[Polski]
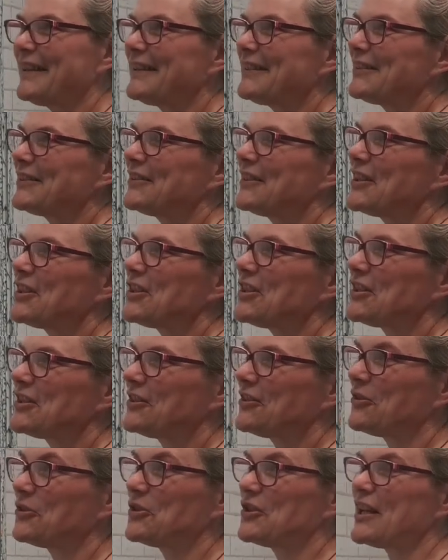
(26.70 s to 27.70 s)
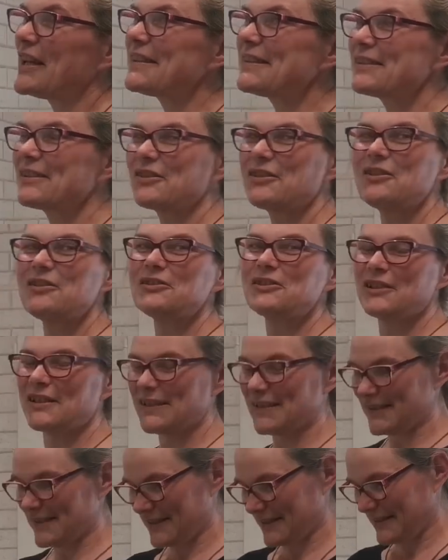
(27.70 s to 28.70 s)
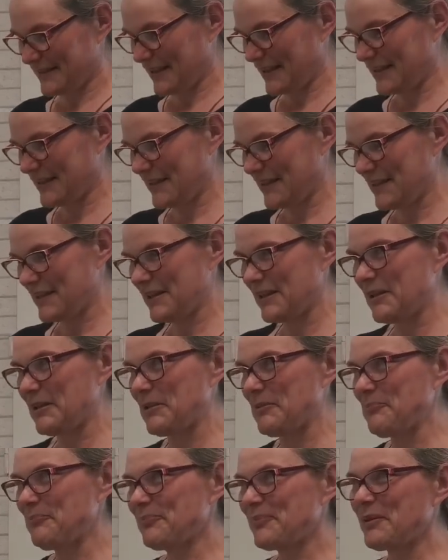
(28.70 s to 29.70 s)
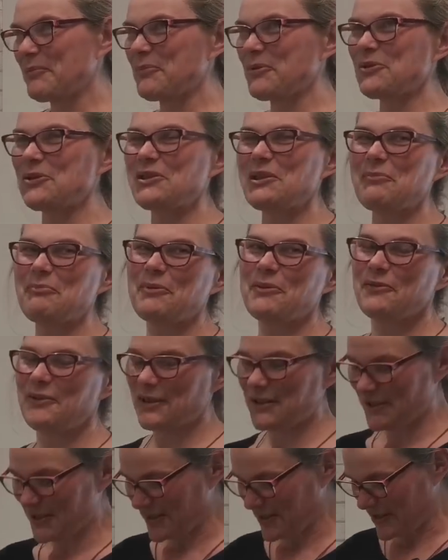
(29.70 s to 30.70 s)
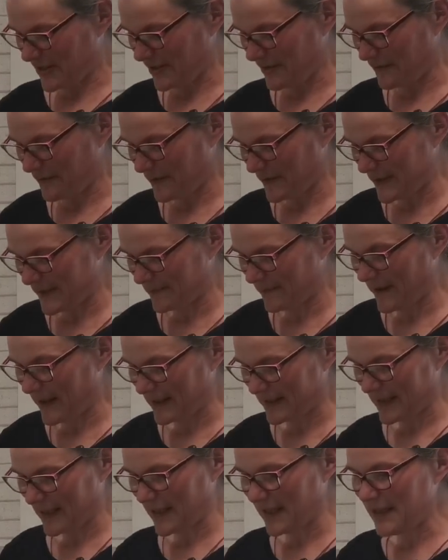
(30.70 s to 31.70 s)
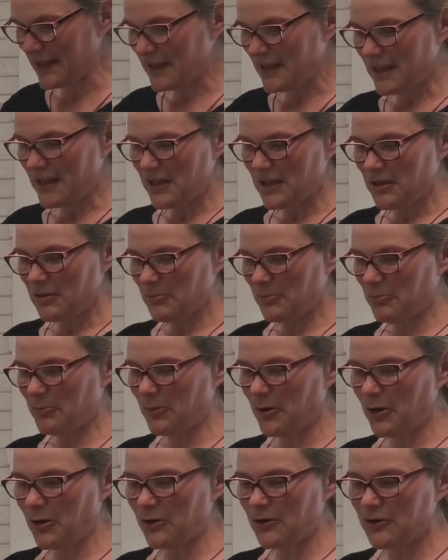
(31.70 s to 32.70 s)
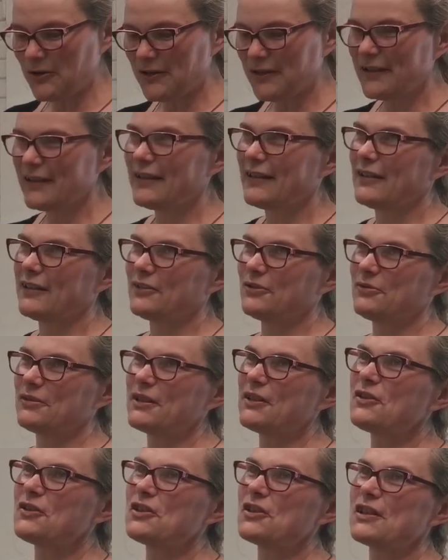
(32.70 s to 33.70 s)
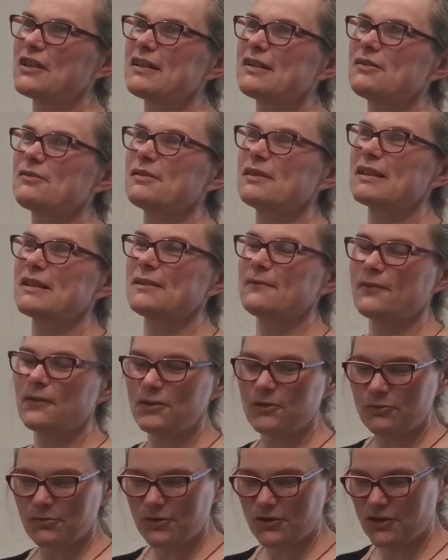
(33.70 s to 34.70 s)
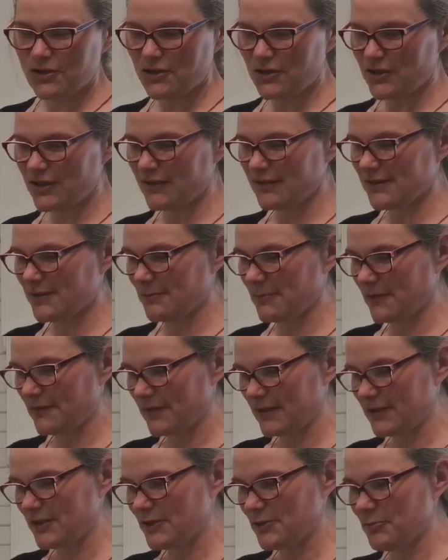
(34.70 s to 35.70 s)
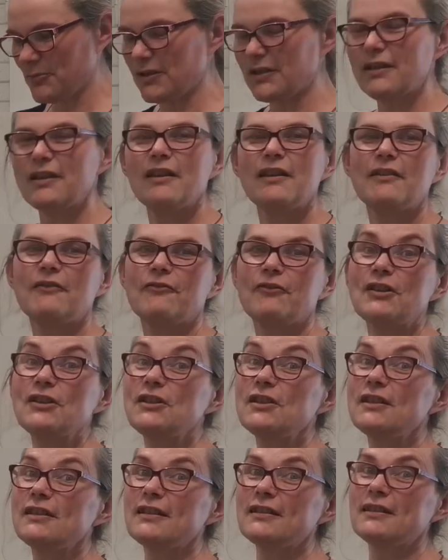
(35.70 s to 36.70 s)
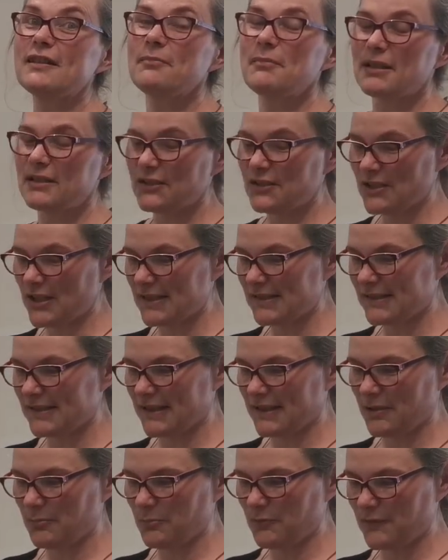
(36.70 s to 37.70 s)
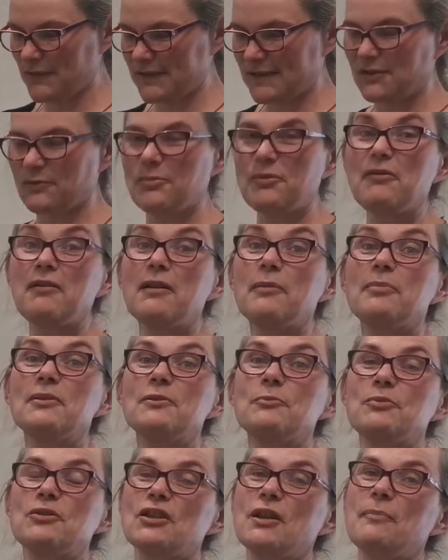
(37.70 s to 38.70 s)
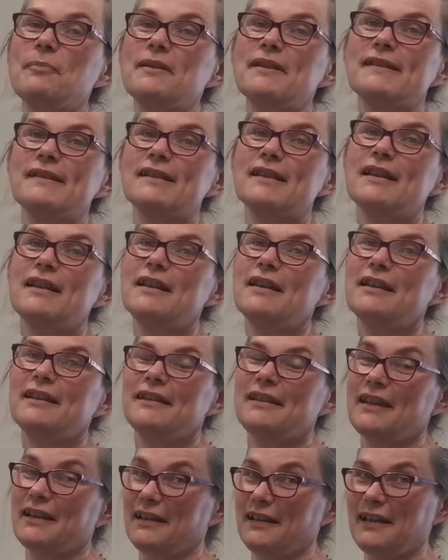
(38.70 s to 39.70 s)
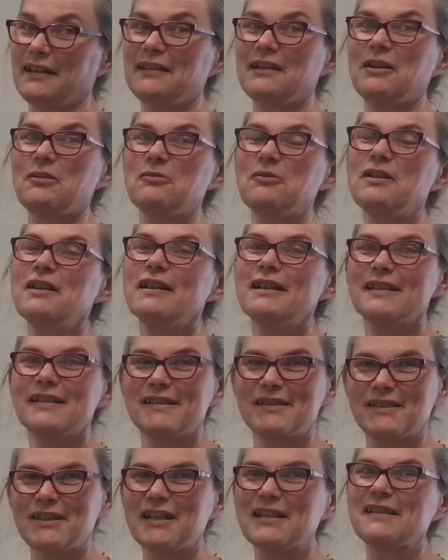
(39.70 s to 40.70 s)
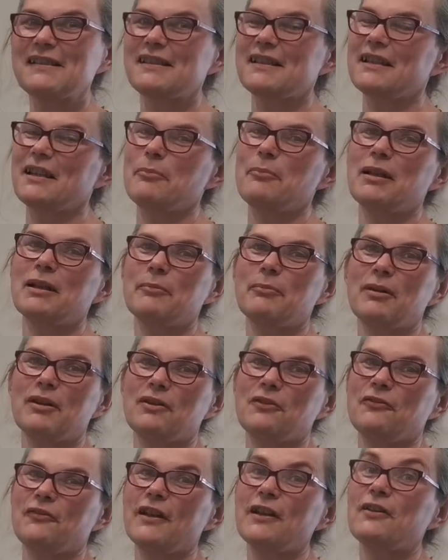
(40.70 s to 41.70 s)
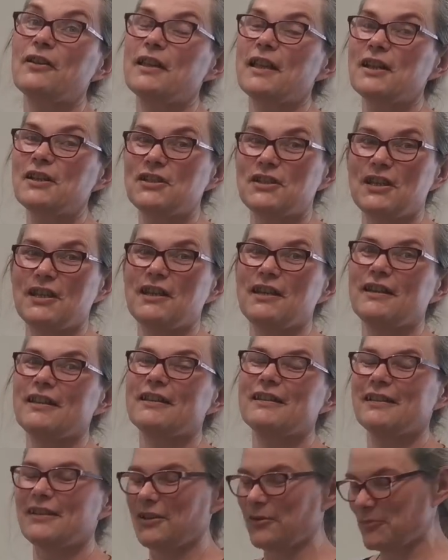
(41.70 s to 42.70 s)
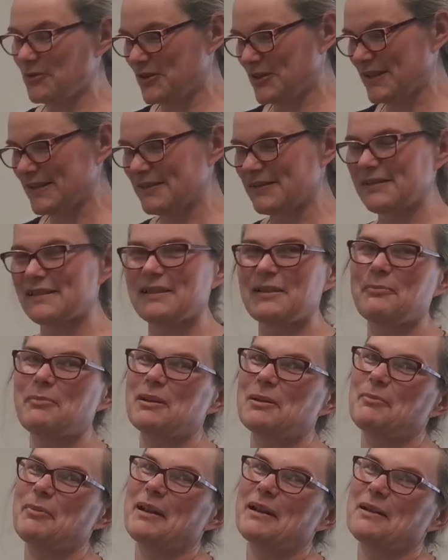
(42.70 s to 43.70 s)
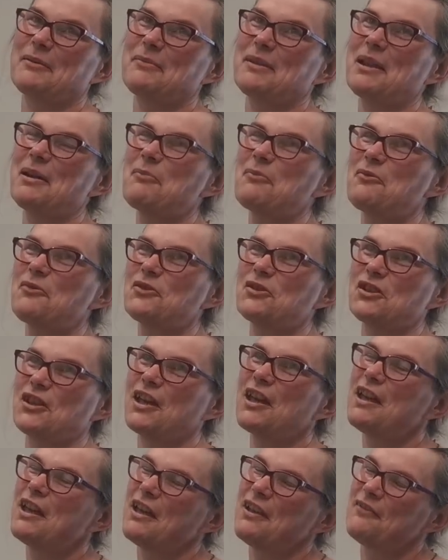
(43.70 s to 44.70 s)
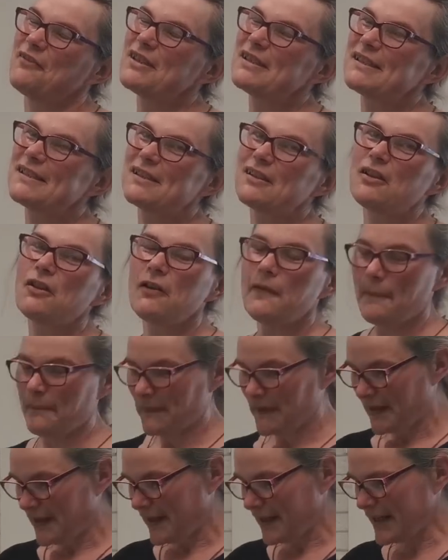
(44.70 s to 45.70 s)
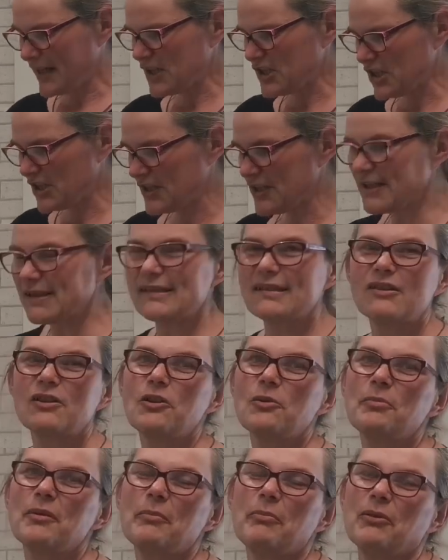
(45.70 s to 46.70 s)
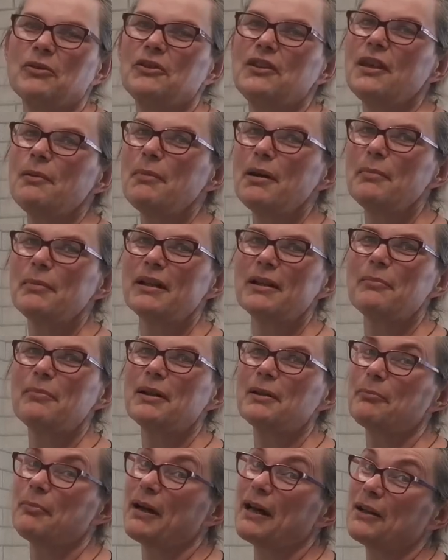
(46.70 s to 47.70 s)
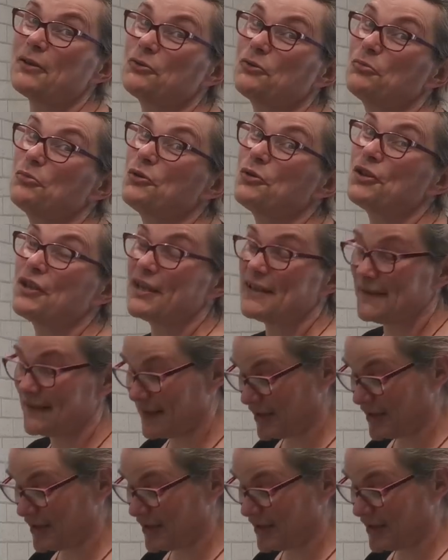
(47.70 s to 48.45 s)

i to też to ciasto to jest takie, można powiedzieć, wyzwanie, bo któregoś razu zadzwonił Krzyś i rozmawialiśmy właśnie na temat ciasta i mówi, zrobiłabyś przepis na kanał z ciasta rabarbarowego, jak się robi ciasto z rabarbarem. I ja mówię, że wiesz co, raczej nie zrobię, bo nie mam rabarbaru, mój